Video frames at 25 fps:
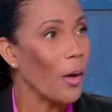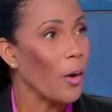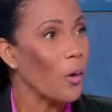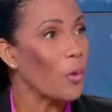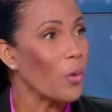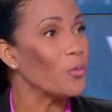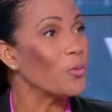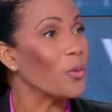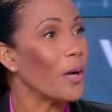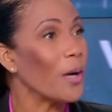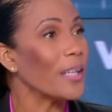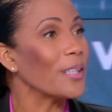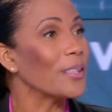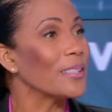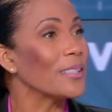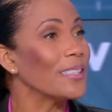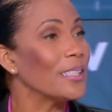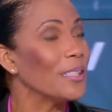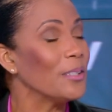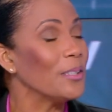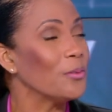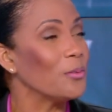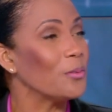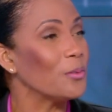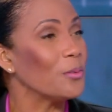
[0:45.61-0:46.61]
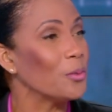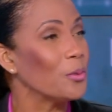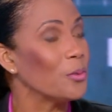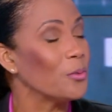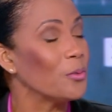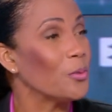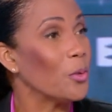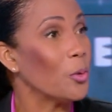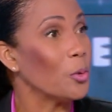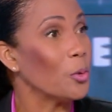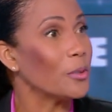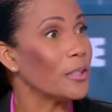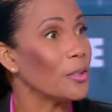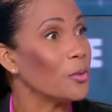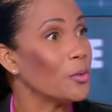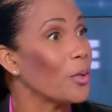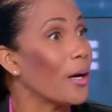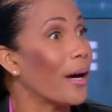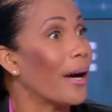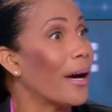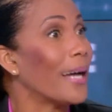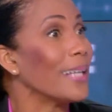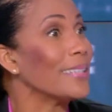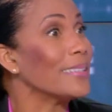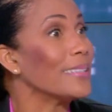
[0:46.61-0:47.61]
On voit que c'est une, volonté de
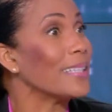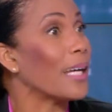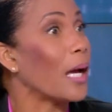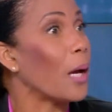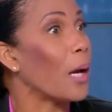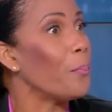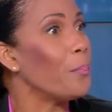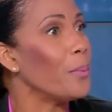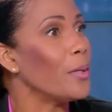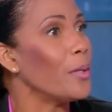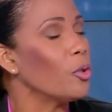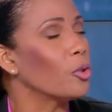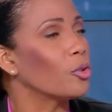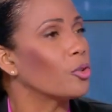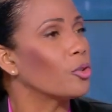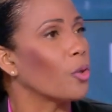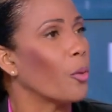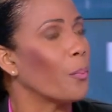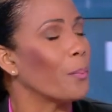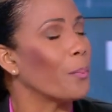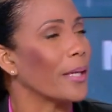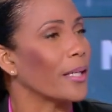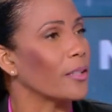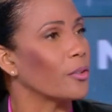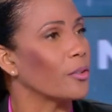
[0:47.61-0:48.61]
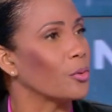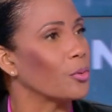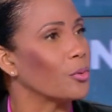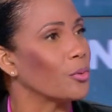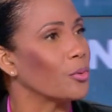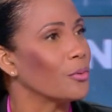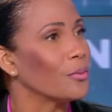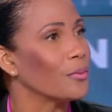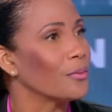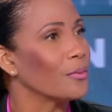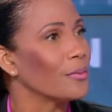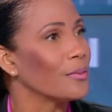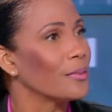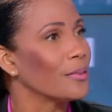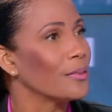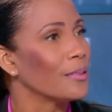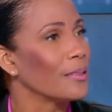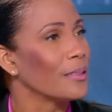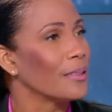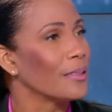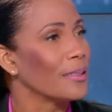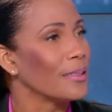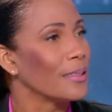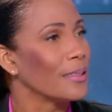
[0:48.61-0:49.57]
rattraper le temps perdu. Il ne faut pas oublier